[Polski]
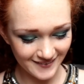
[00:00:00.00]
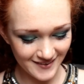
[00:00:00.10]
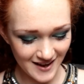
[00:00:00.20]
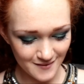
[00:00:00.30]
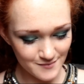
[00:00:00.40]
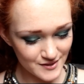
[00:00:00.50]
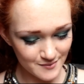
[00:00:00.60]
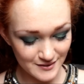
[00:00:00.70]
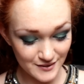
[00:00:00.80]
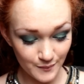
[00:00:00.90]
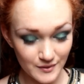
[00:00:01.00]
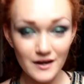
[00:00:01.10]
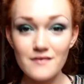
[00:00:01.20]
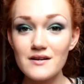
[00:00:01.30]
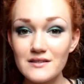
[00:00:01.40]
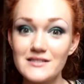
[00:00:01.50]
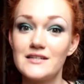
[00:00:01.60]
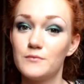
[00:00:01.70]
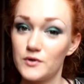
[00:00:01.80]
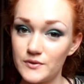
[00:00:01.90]
Jak może być dobry? A
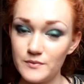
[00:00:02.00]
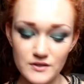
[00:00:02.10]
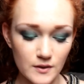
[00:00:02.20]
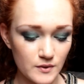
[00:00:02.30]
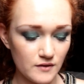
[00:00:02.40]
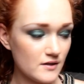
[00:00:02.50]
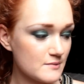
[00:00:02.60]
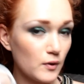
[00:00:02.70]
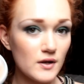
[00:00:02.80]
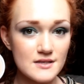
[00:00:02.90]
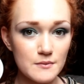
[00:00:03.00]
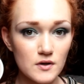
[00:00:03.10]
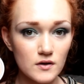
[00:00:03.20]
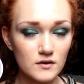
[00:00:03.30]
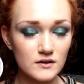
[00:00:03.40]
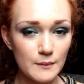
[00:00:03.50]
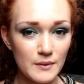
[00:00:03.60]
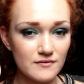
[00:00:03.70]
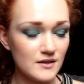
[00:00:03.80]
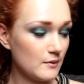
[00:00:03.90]
faktycznie może być dobry, więc polecam go
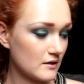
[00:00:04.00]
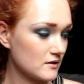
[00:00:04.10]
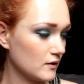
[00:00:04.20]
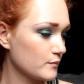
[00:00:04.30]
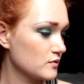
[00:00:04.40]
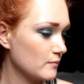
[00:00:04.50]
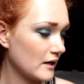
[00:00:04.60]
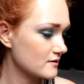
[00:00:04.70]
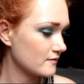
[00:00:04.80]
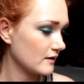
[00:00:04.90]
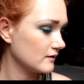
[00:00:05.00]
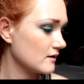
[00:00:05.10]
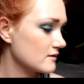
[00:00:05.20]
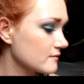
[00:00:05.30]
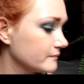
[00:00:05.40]
naprawdę bardzo dobrze, bardzo fajny jest.